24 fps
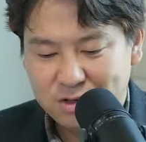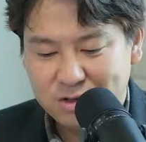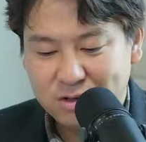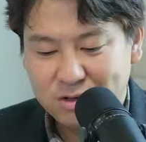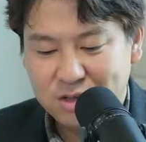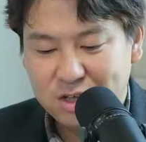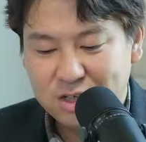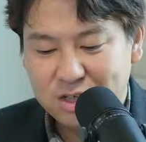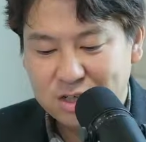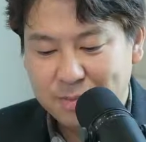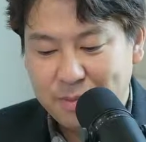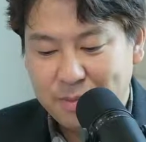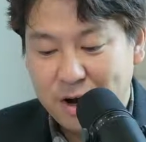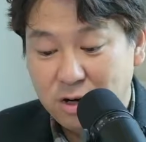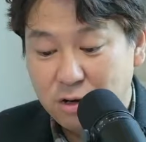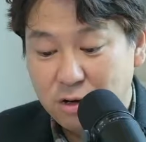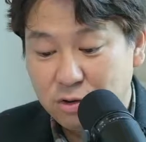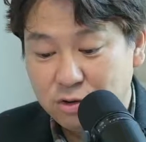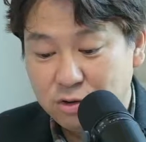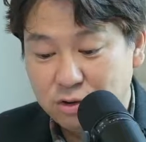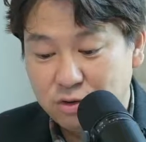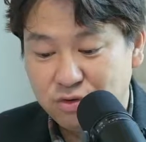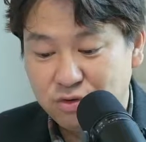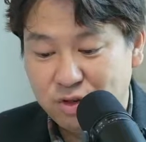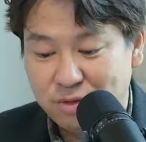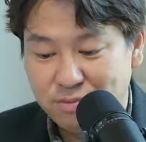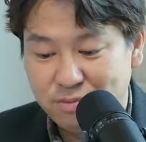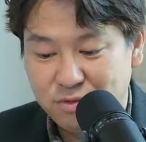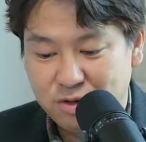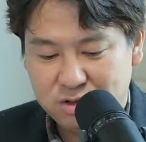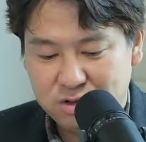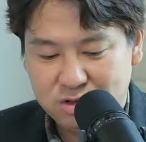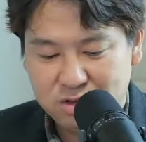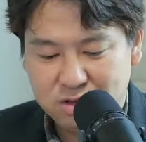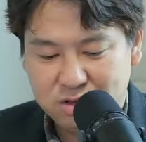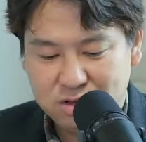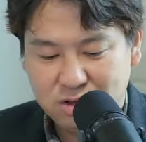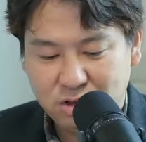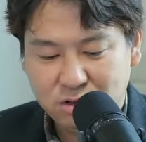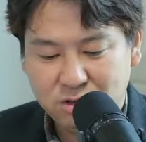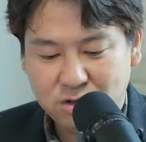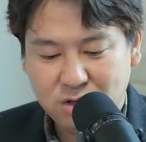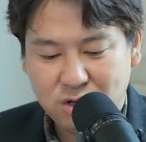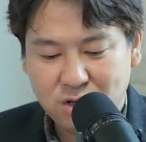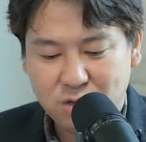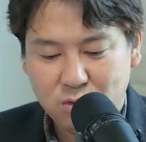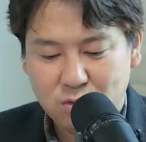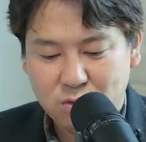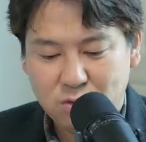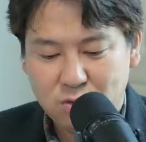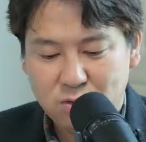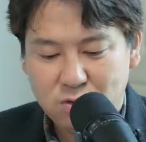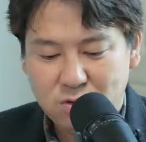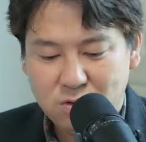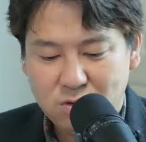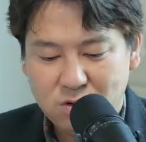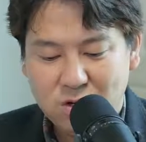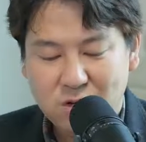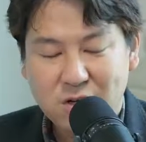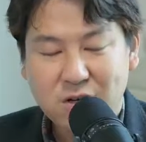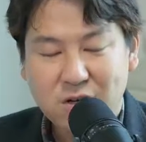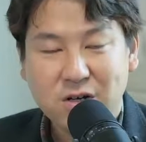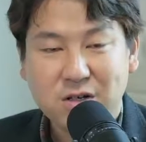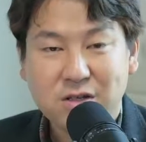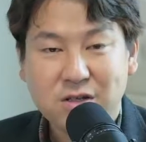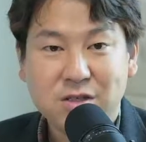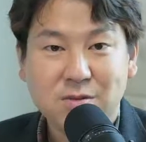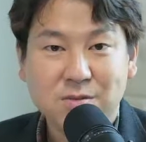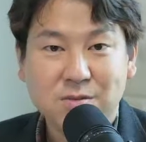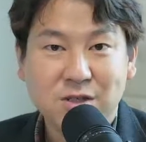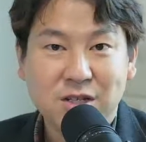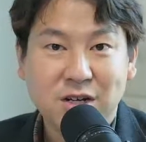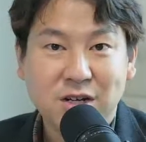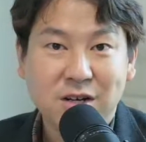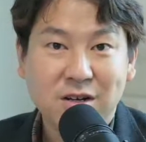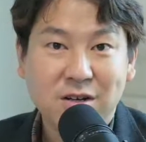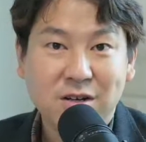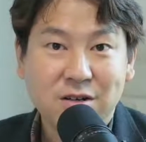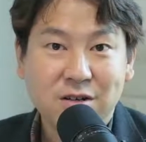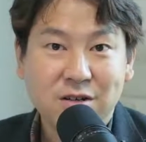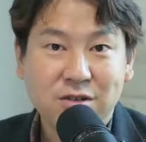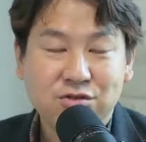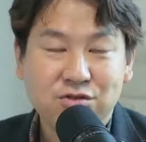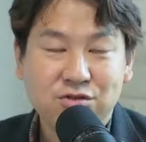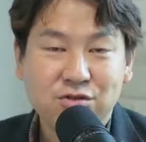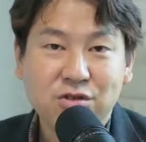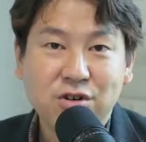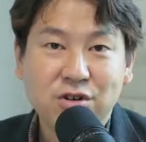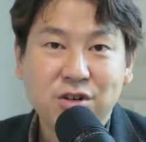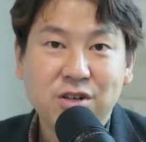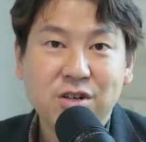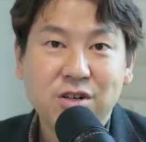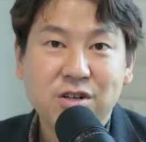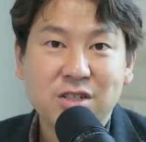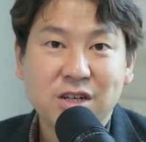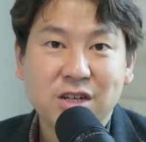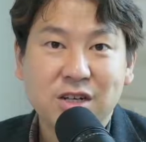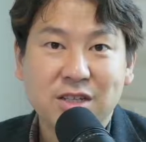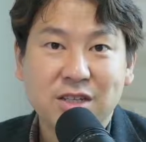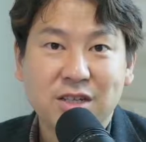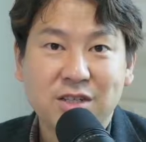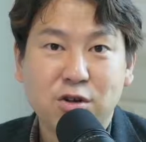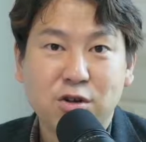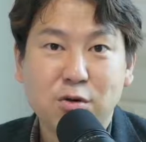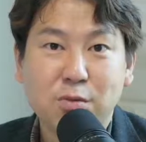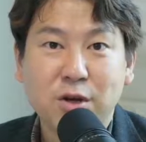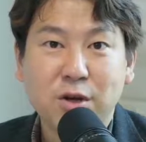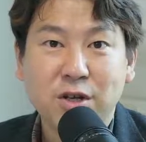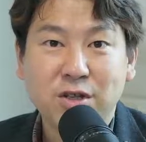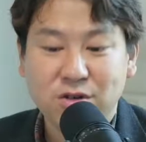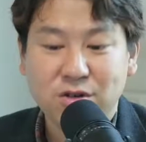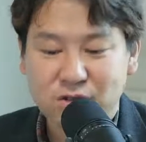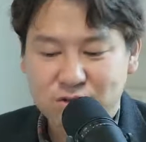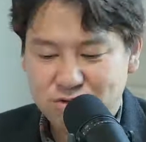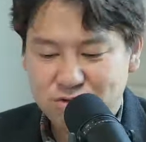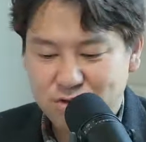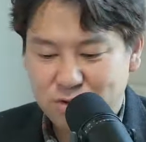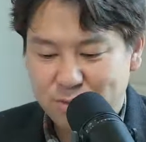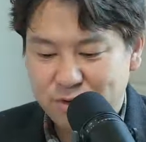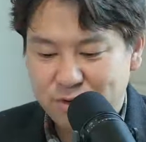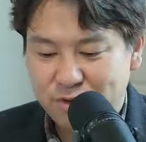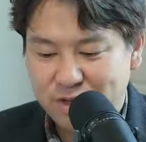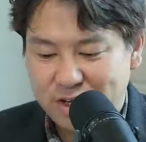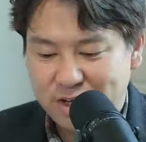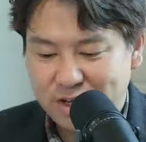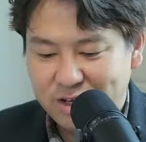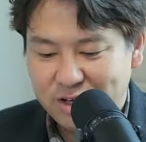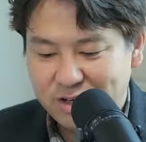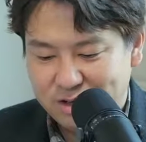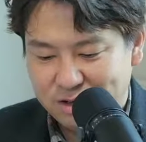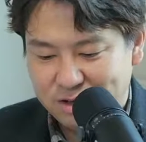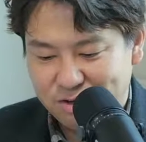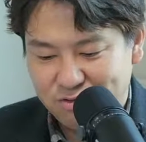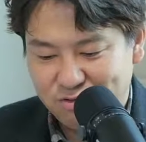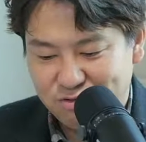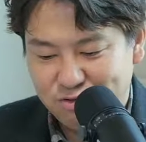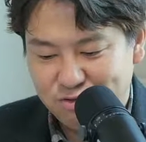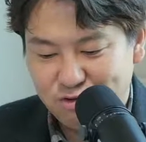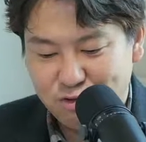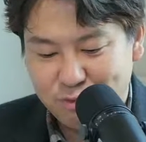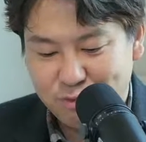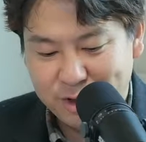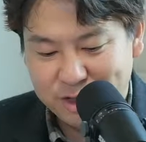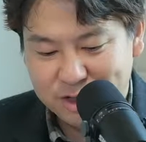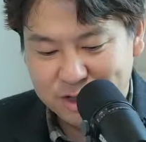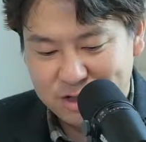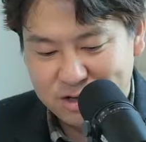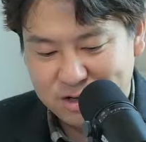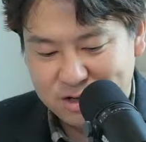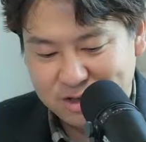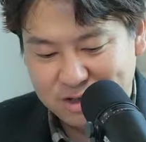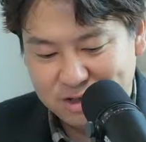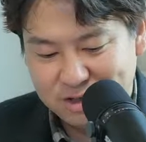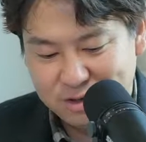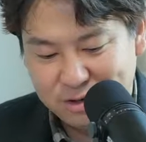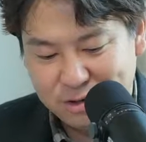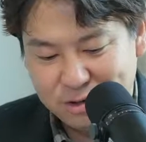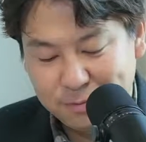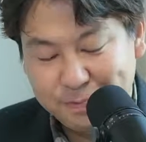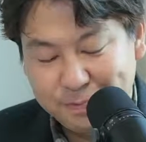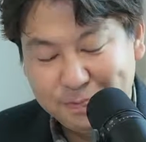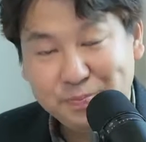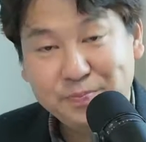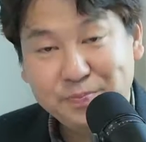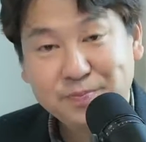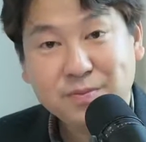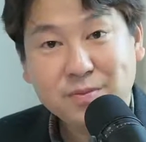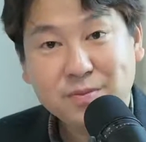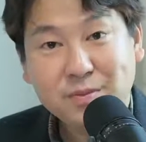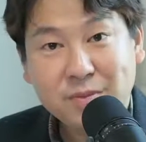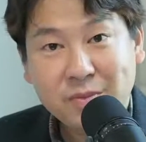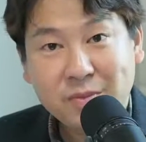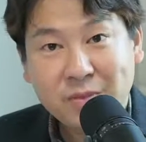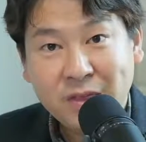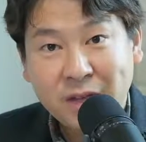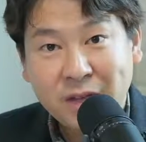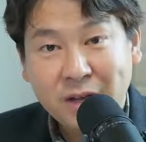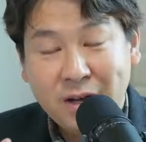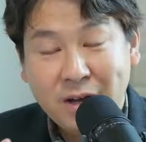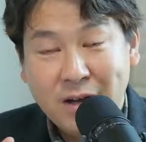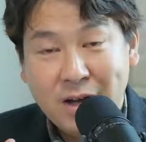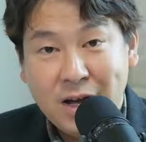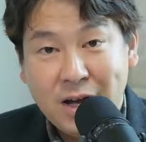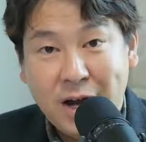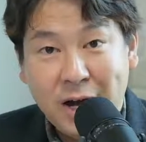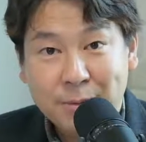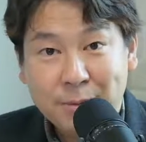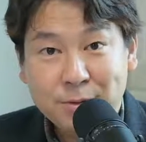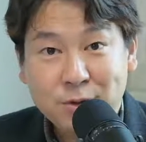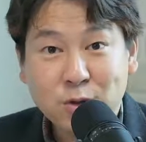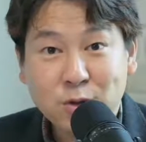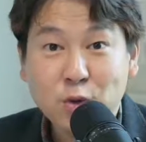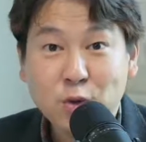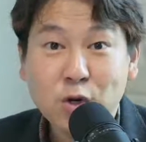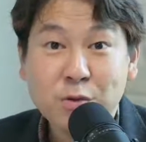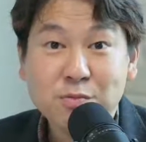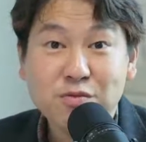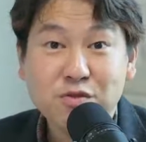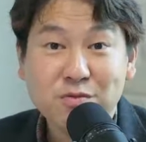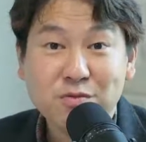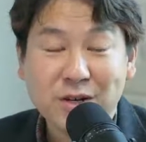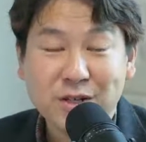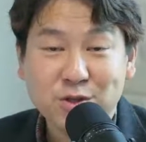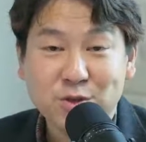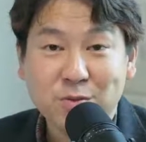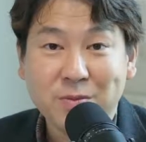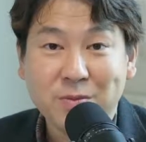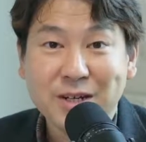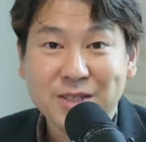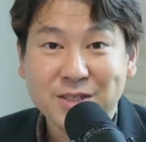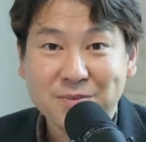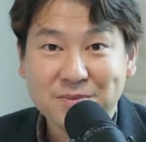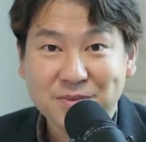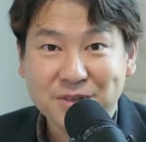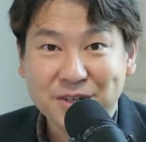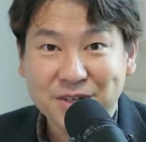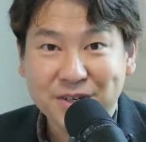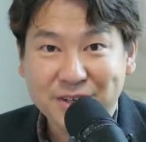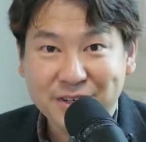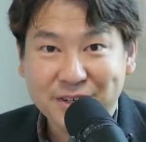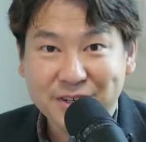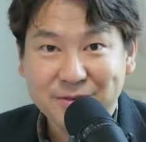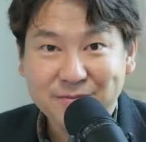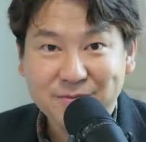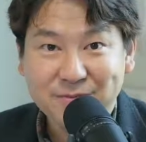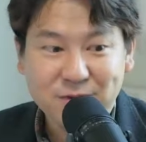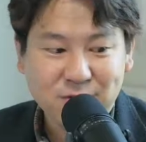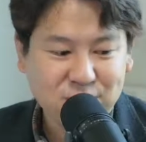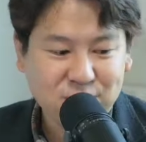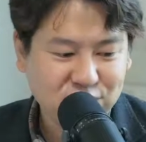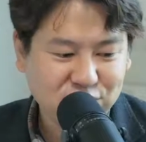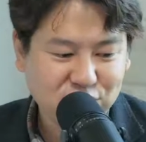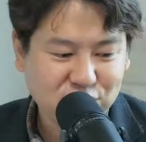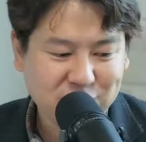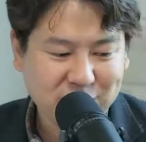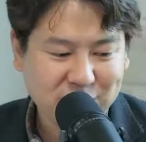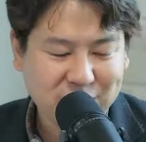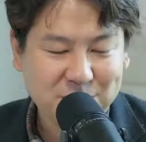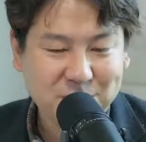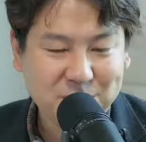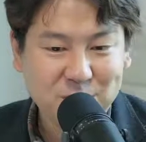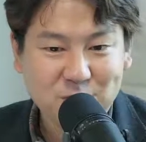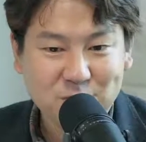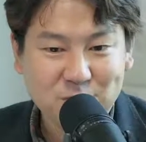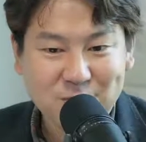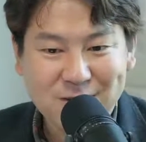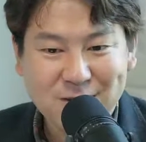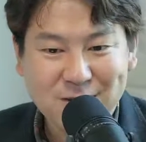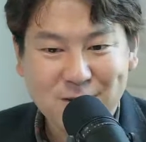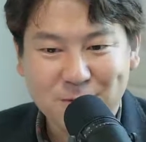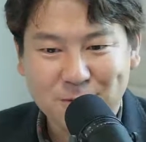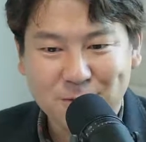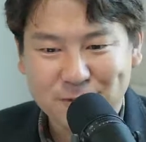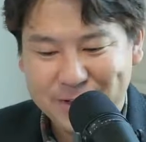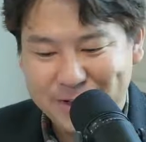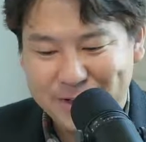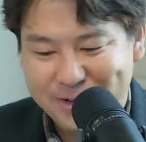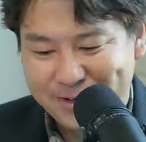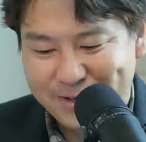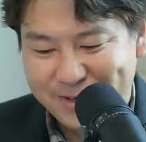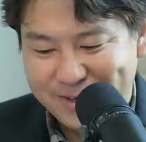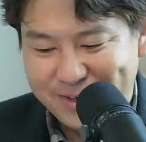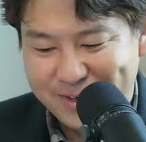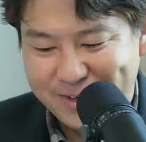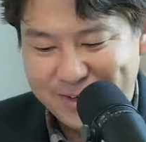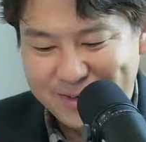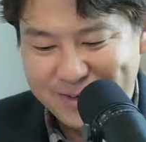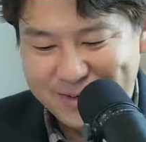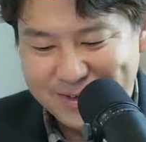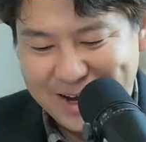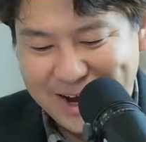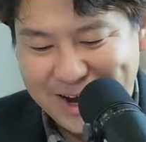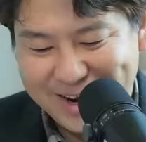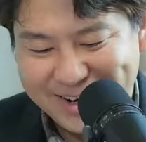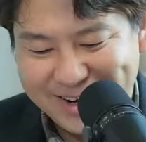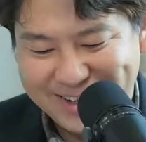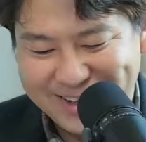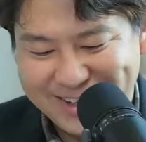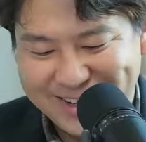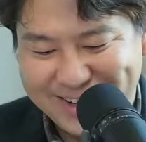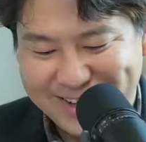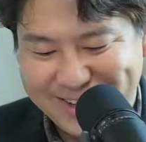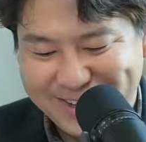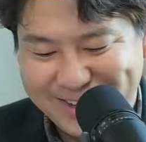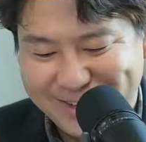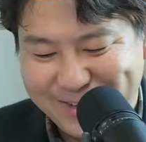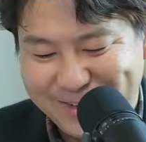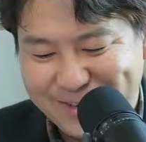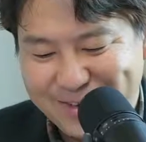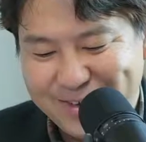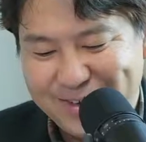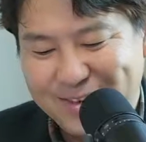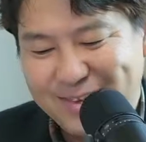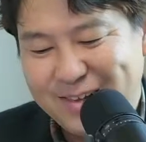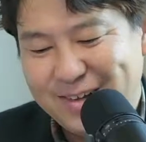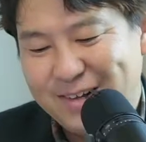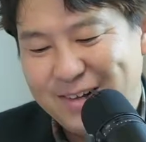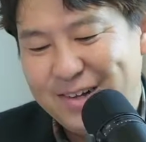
그렇게 이제 파격적으로 인물들을 설정해 놓고 있습니다. 줄거리를 제가 다 설명해 드릴 수는 없는데 그래도 궁금해 하실 것 같아서 앞선 도입부만 좀 말씀드릴게요. 궁금하시면 좀 읽어보세요. 가을이니까요.